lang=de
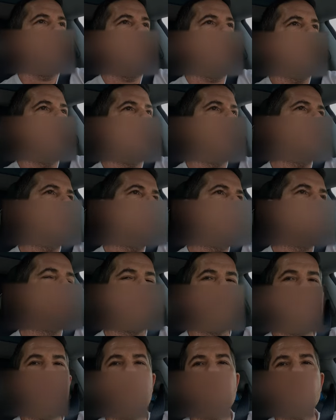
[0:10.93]
Woche, um
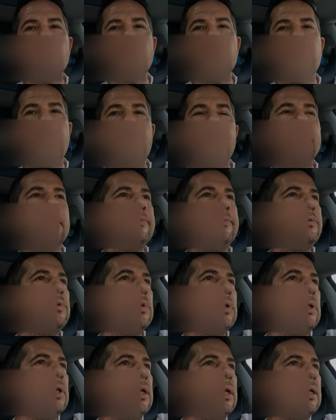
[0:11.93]
genau zu sein,
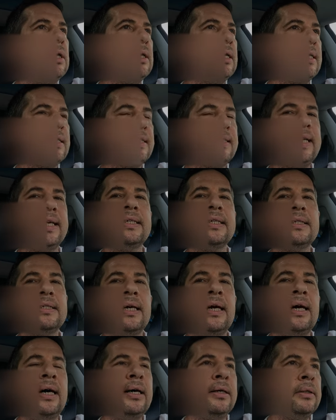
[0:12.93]
vor sechs
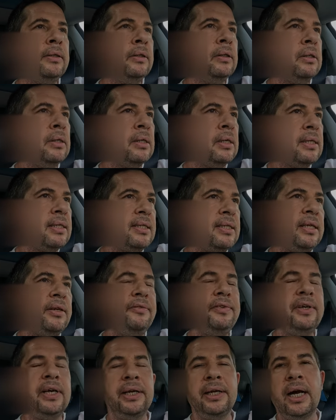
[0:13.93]
Tagen
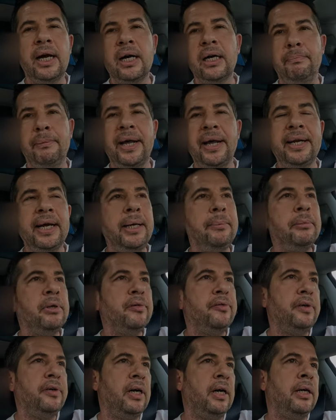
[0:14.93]
sind wir nach Mannheim
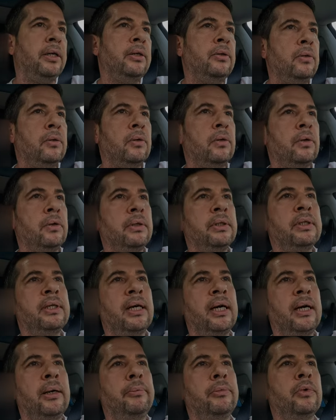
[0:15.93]
gefahren und
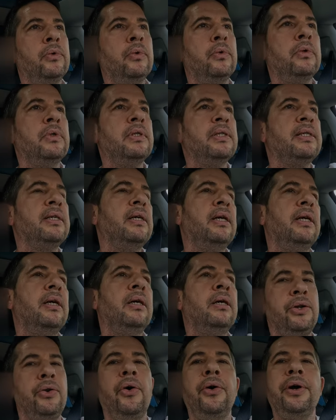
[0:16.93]
haben
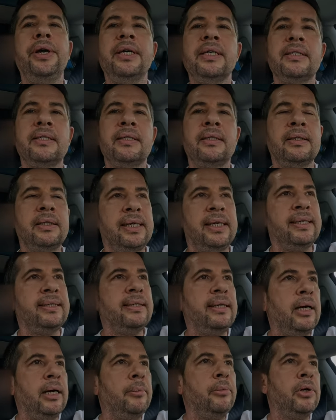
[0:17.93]
unser neues Tesla